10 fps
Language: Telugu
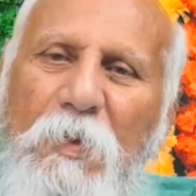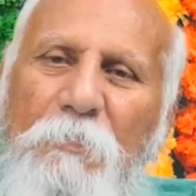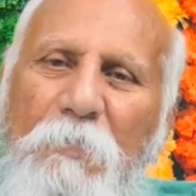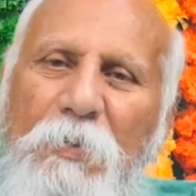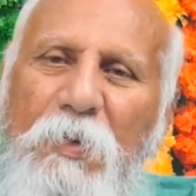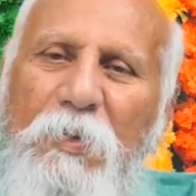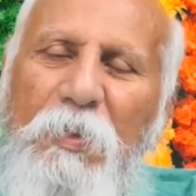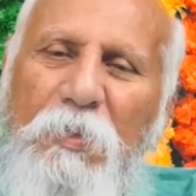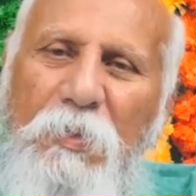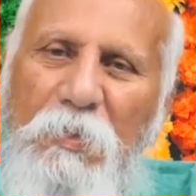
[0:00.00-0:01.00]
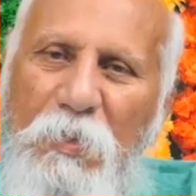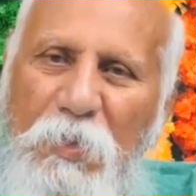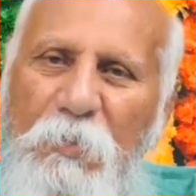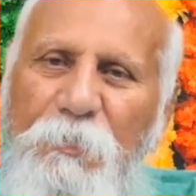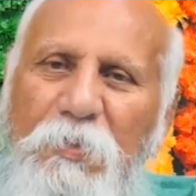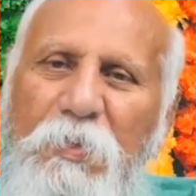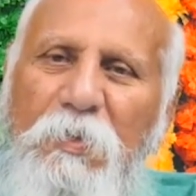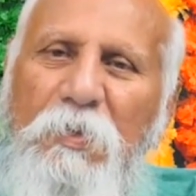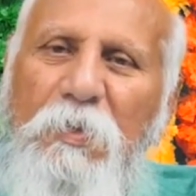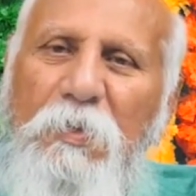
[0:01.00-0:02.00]
ఆ ప్రమద గణాలకి అధిపతి
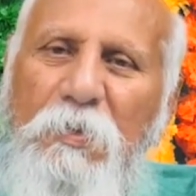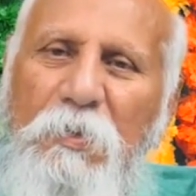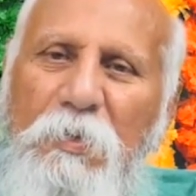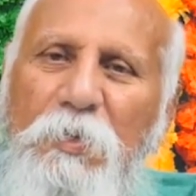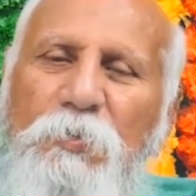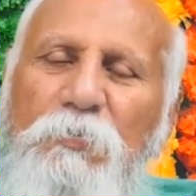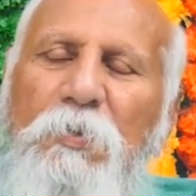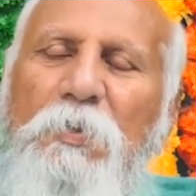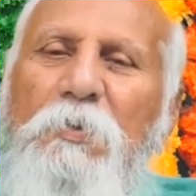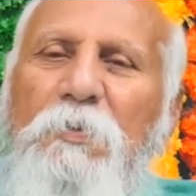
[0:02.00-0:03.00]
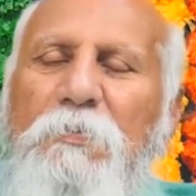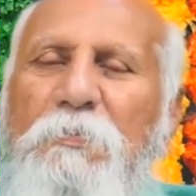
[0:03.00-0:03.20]
కనుక గణేశుడు అన్నాడు